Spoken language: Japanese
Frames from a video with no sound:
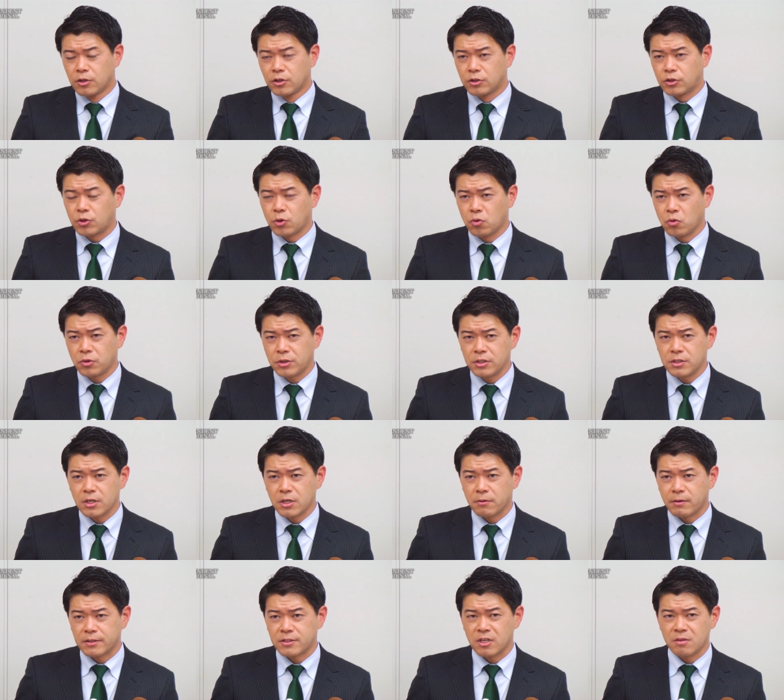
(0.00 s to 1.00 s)
消費
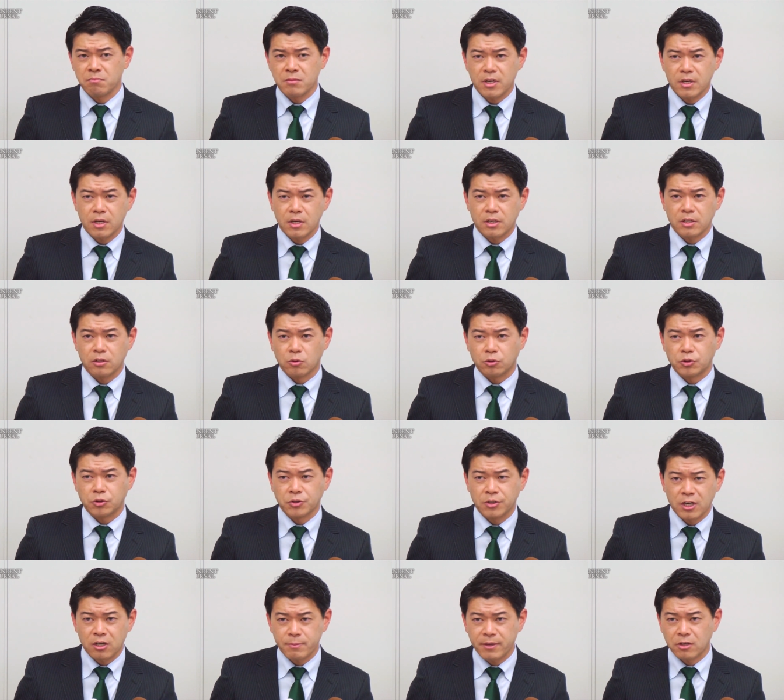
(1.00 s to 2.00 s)
税は全米平均の
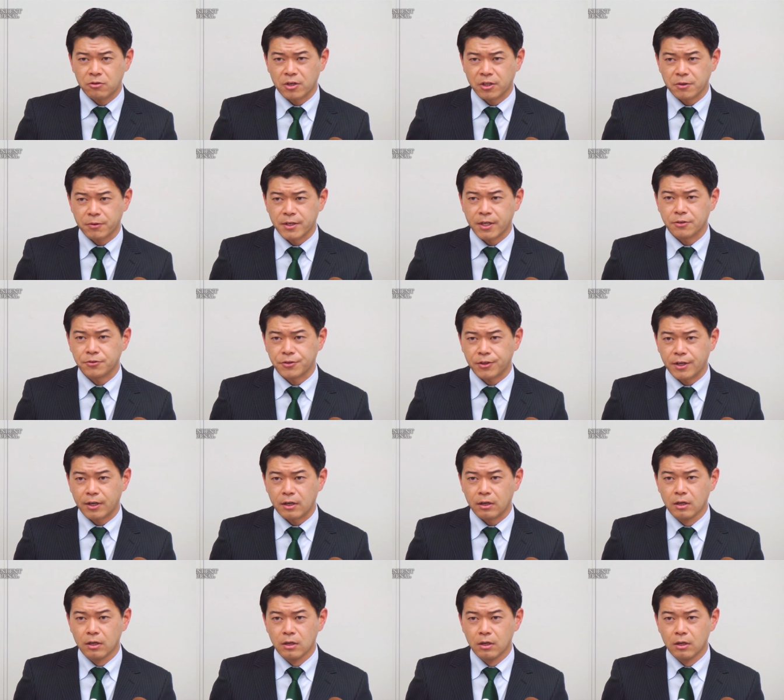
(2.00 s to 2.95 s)
17%とかではなくて